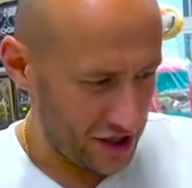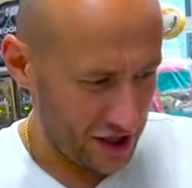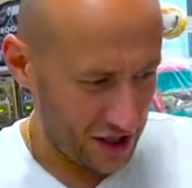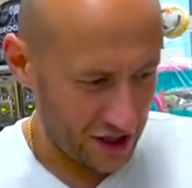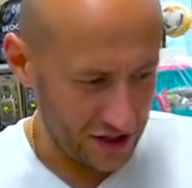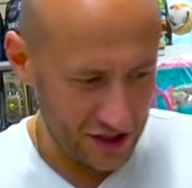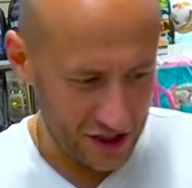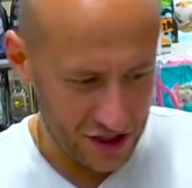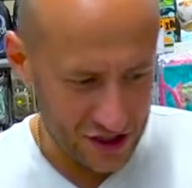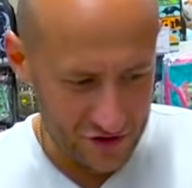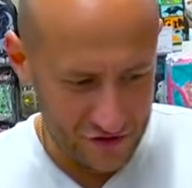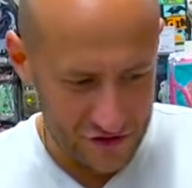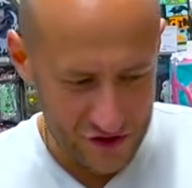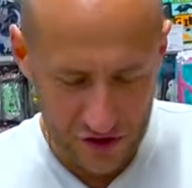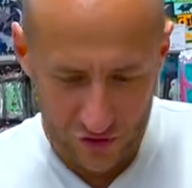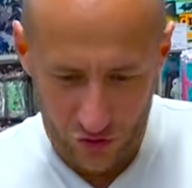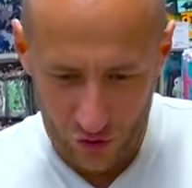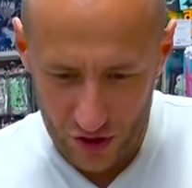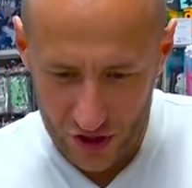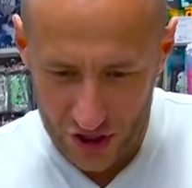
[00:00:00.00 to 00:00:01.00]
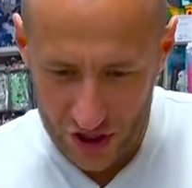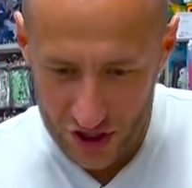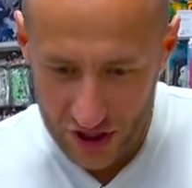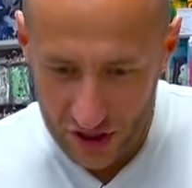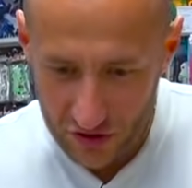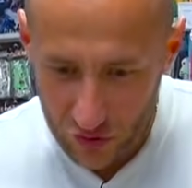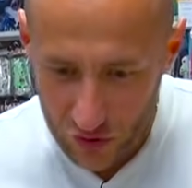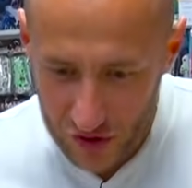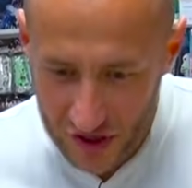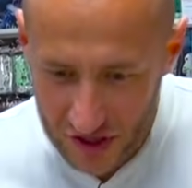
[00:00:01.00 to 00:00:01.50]
она же всего лишь
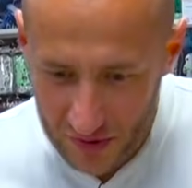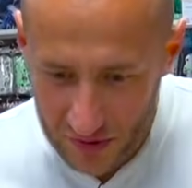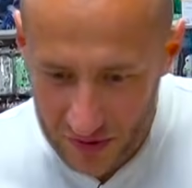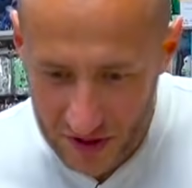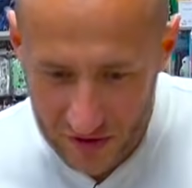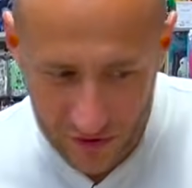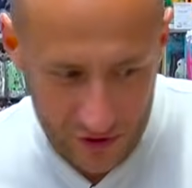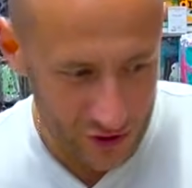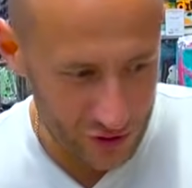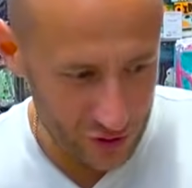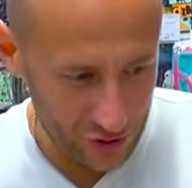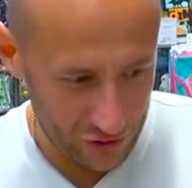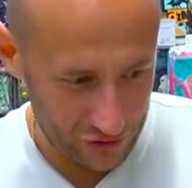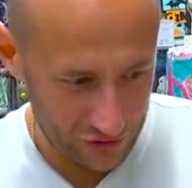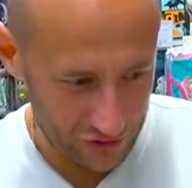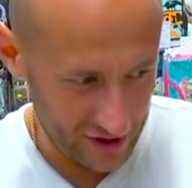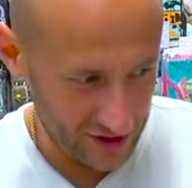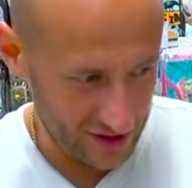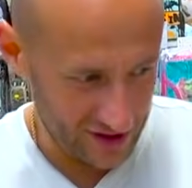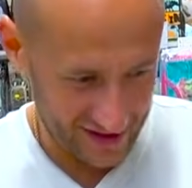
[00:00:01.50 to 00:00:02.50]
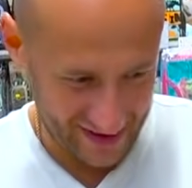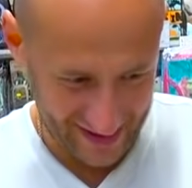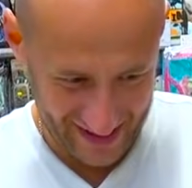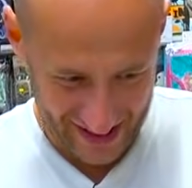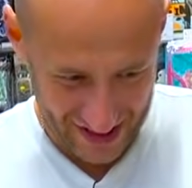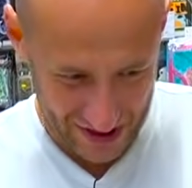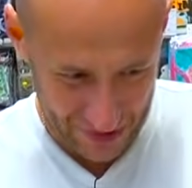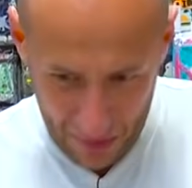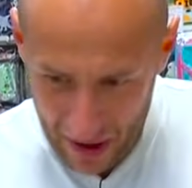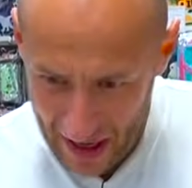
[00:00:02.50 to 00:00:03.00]
на 8 цветов.
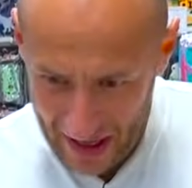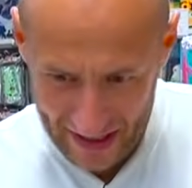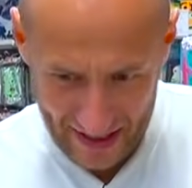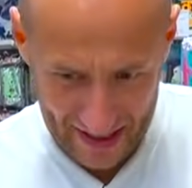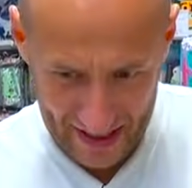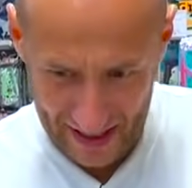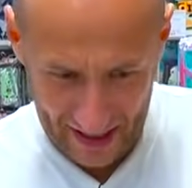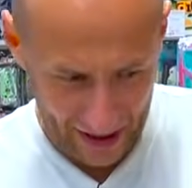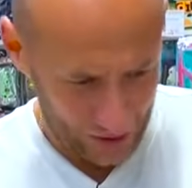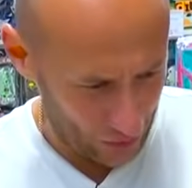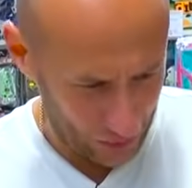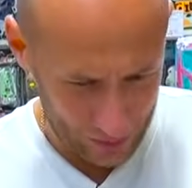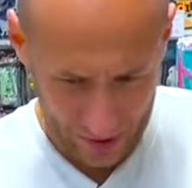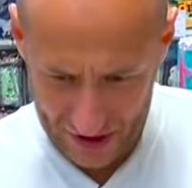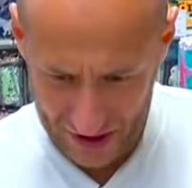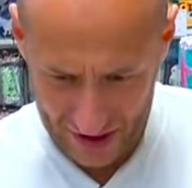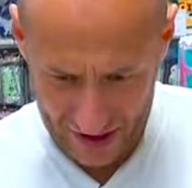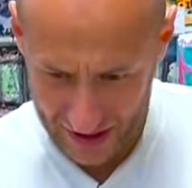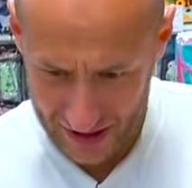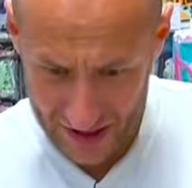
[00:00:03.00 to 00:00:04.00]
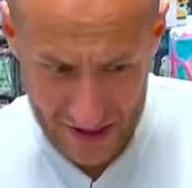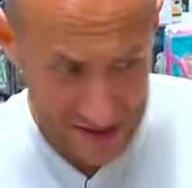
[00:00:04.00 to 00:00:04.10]
Это же маленькая коробочка.